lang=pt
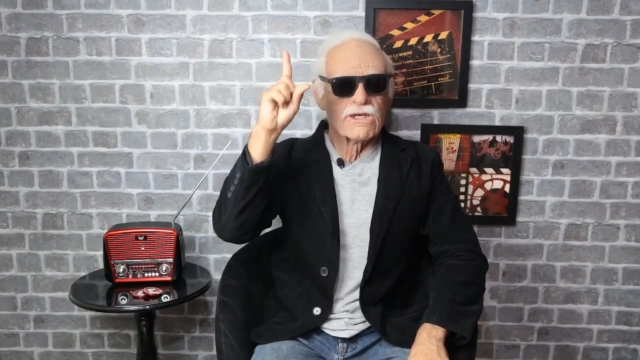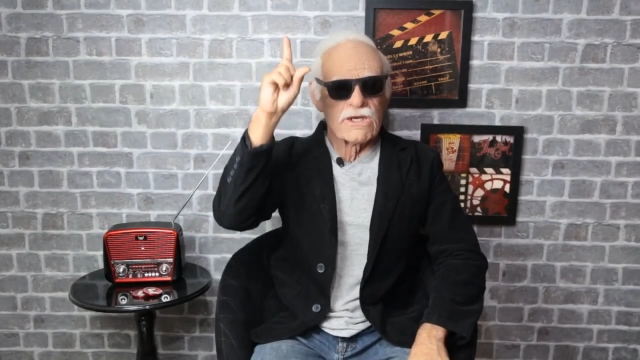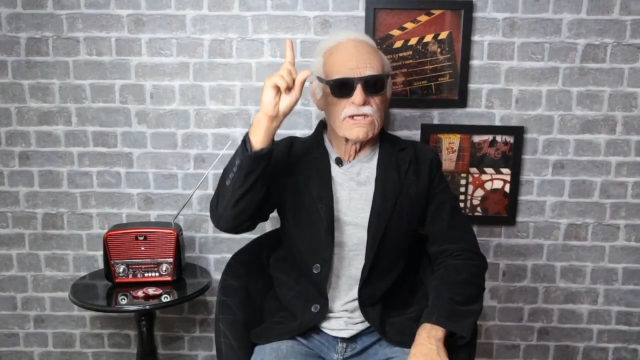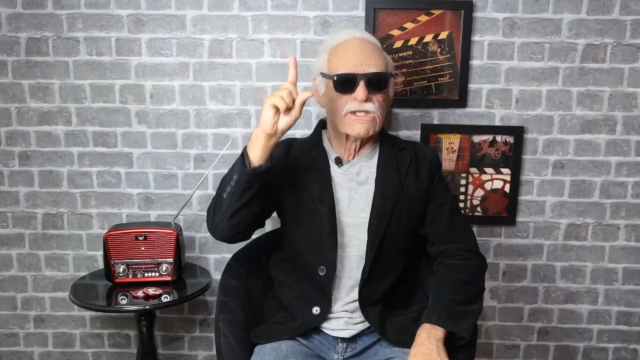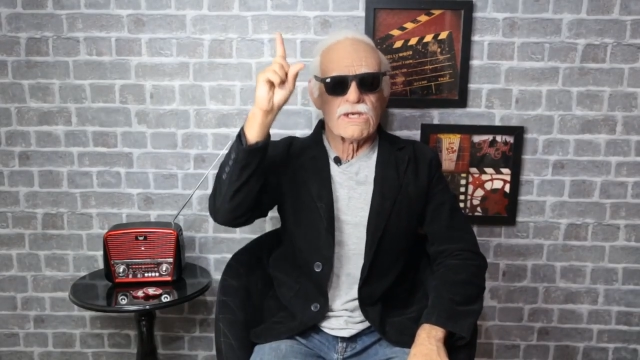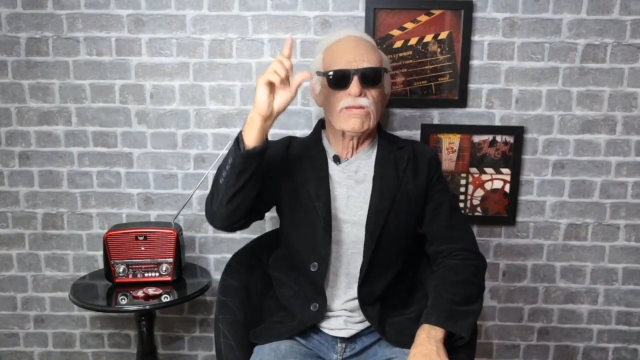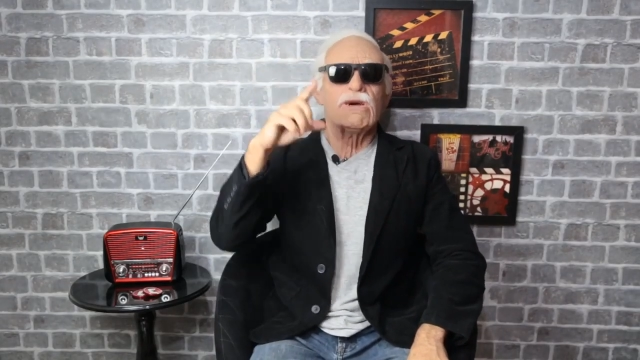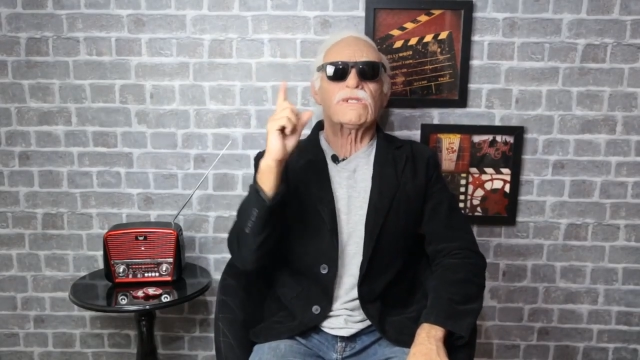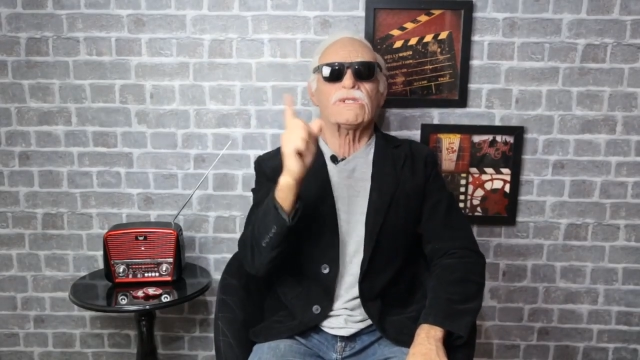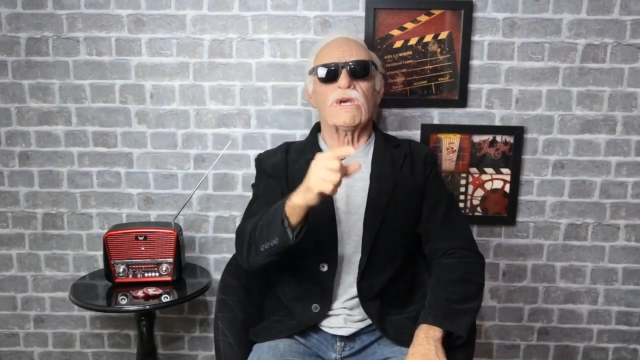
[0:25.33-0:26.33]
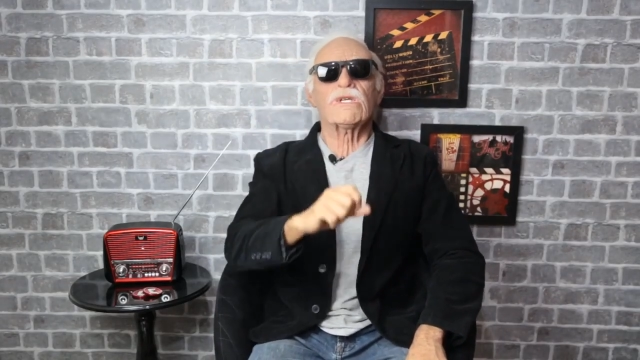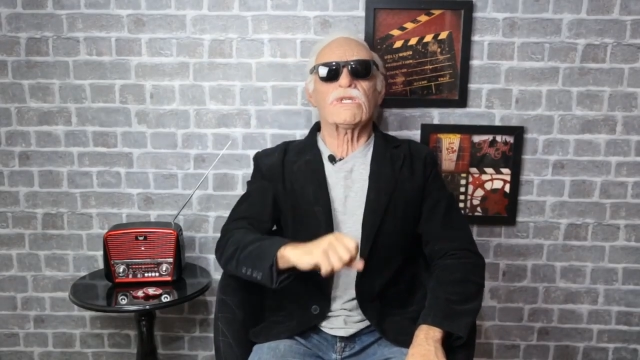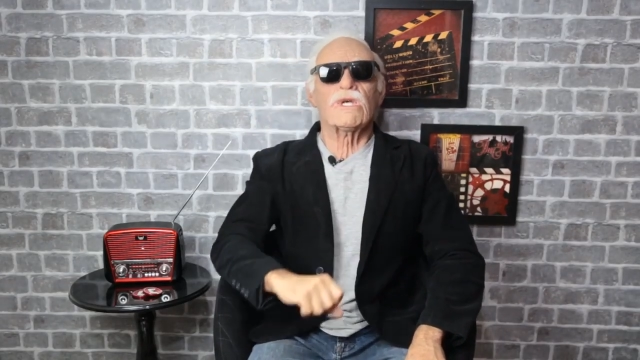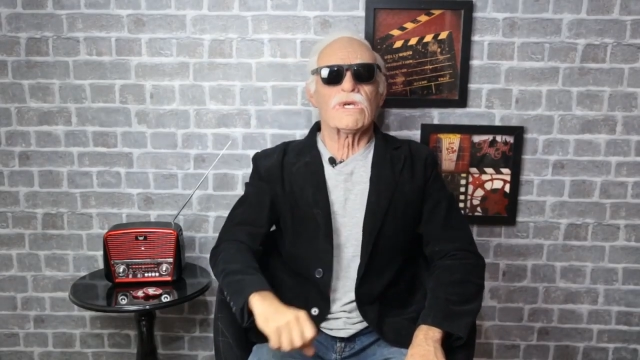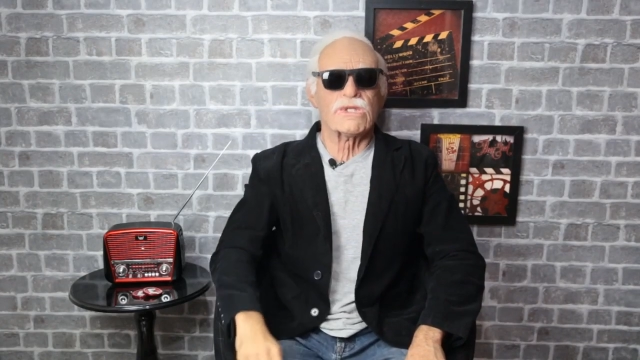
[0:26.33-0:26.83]
aqui em cima e
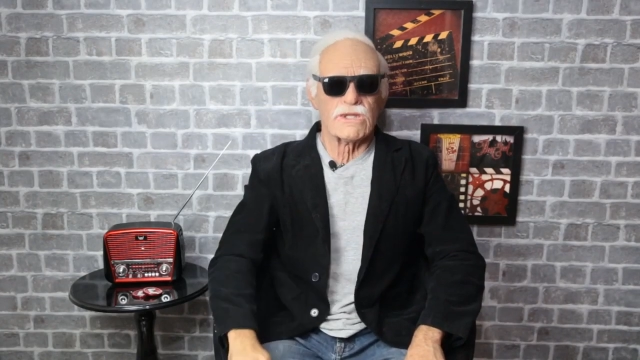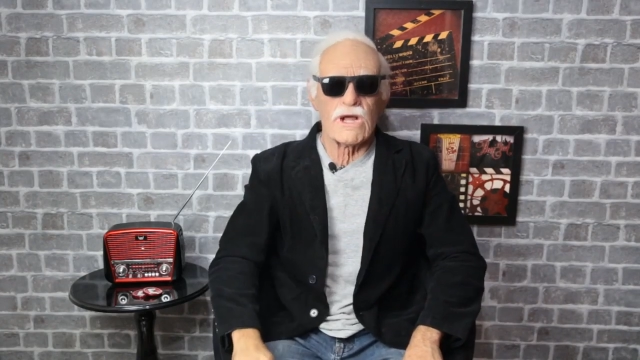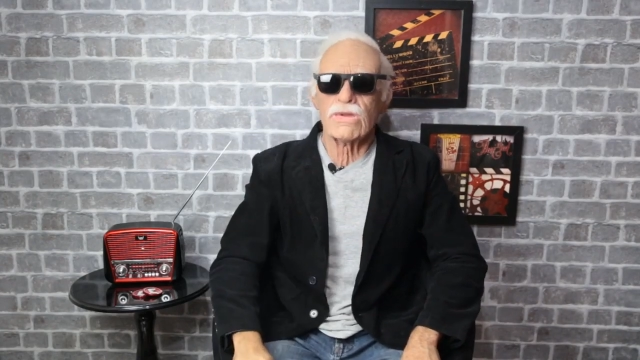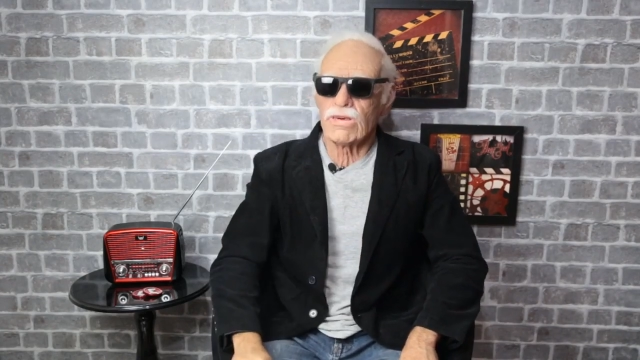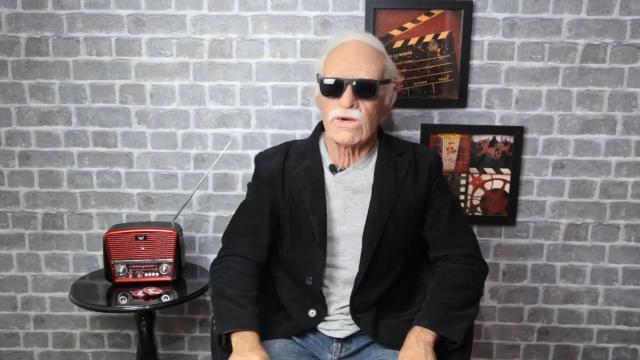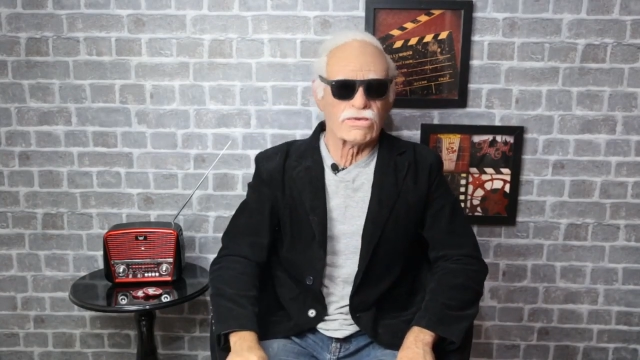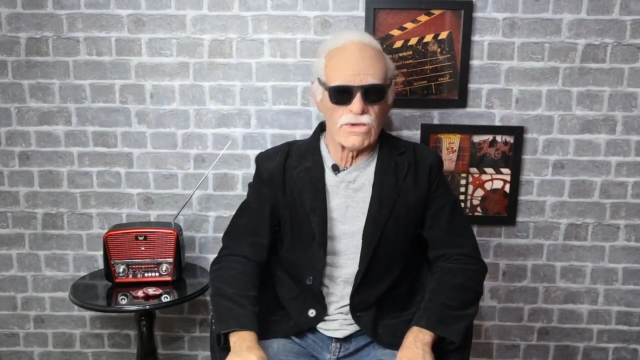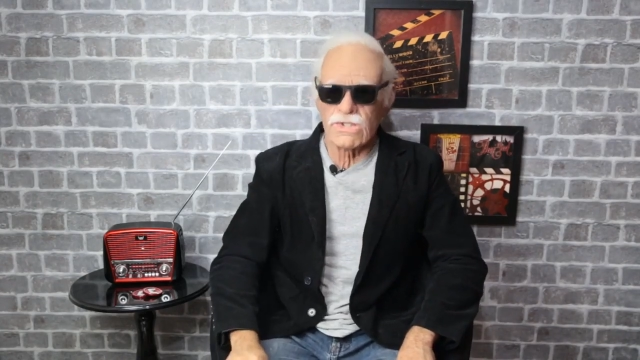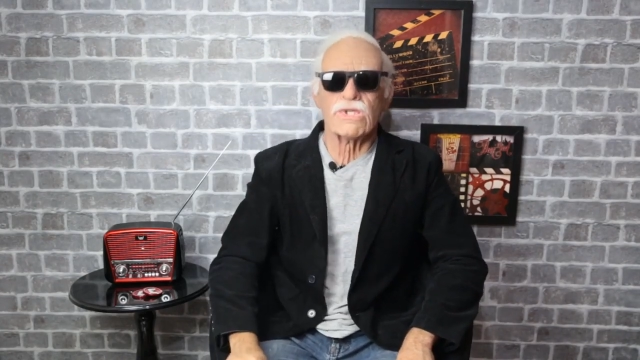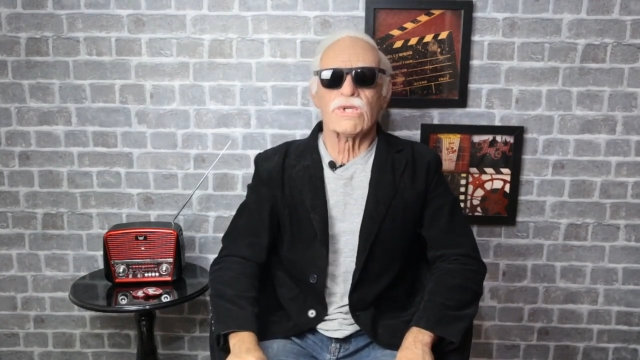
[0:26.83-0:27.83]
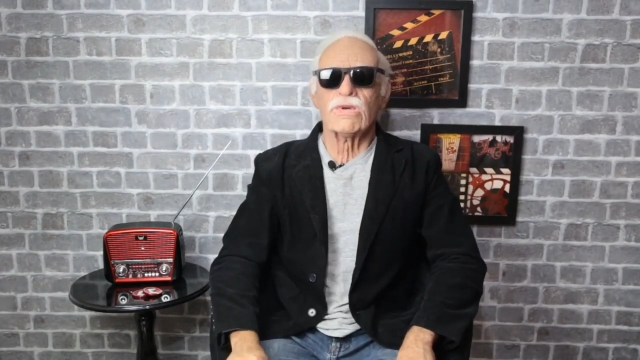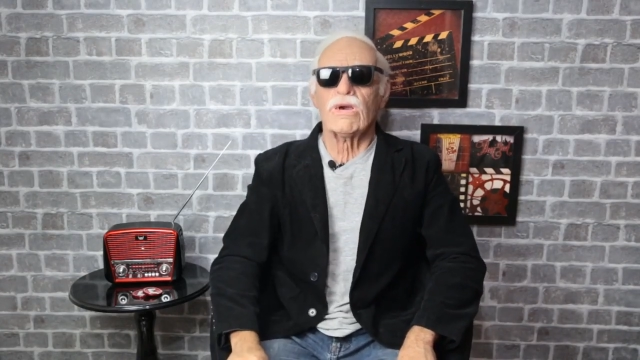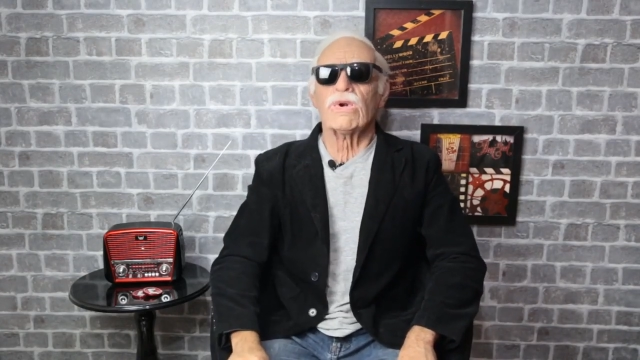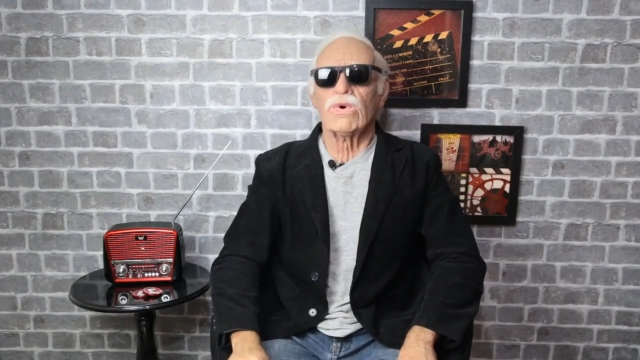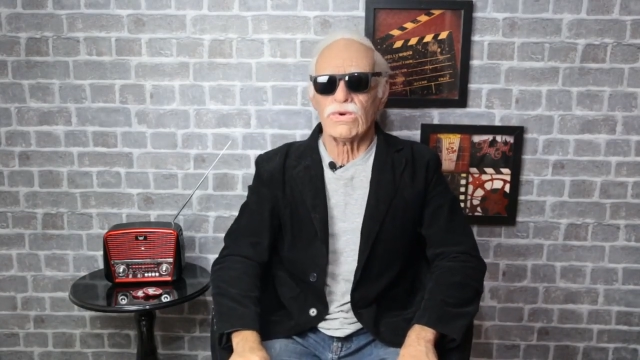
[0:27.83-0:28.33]
seja direcionado para o vídeo de
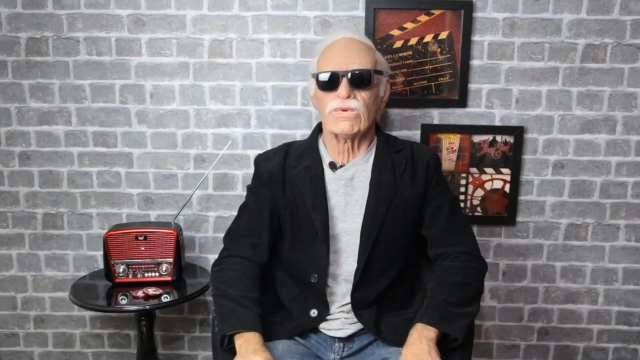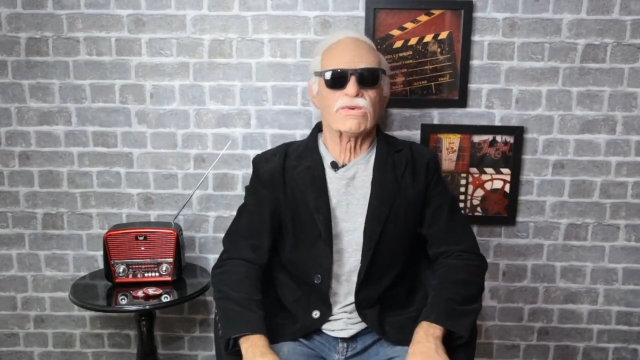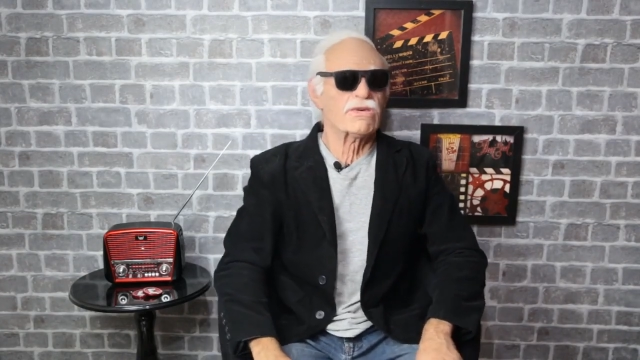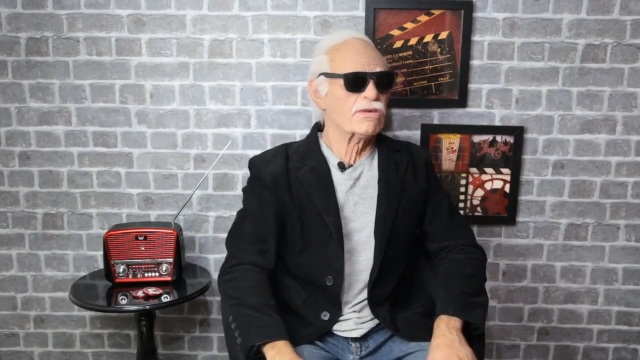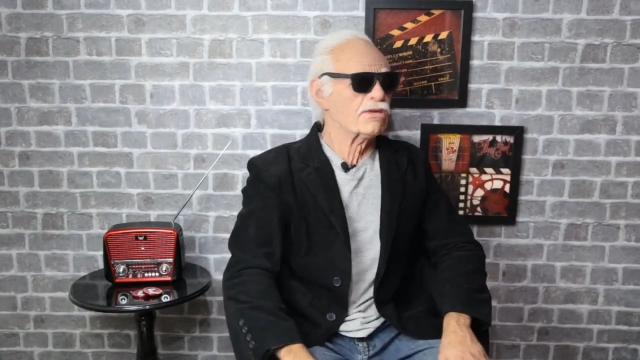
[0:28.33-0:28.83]
número 1.